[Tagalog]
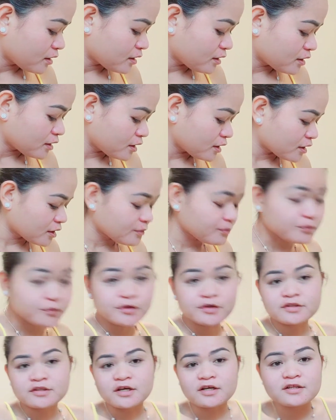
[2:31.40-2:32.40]
ang
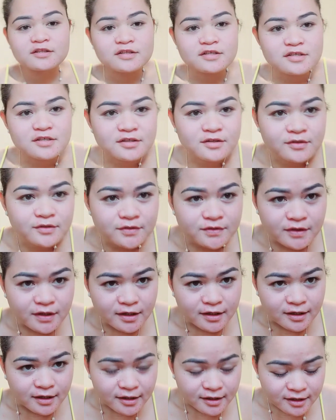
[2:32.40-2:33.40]
importante sa
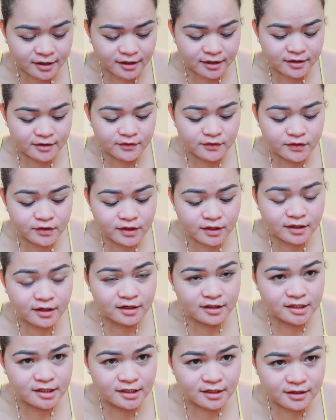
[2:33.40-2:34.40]
kuha kay ingon nila
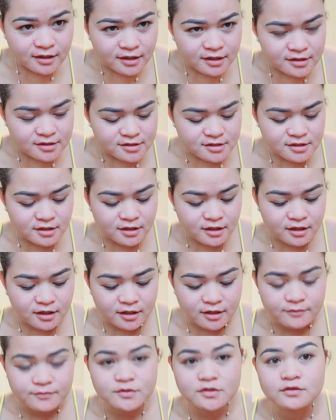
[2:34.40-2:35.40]
kilay is
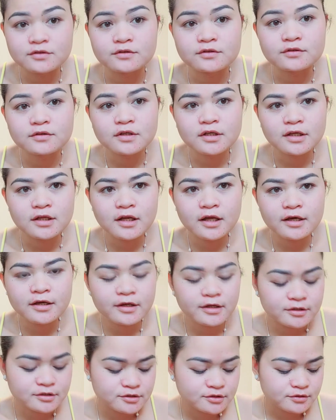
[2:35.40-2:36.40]
live so kilay
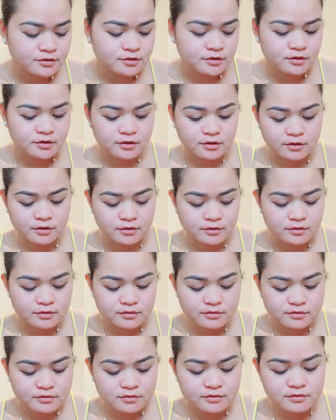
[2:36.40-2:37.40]
ra jud ang
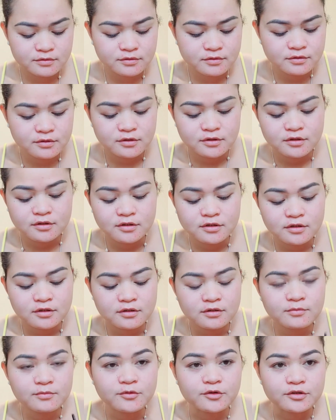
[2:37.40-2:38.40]

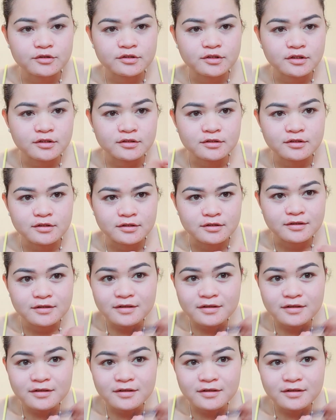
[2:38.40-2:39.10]
importante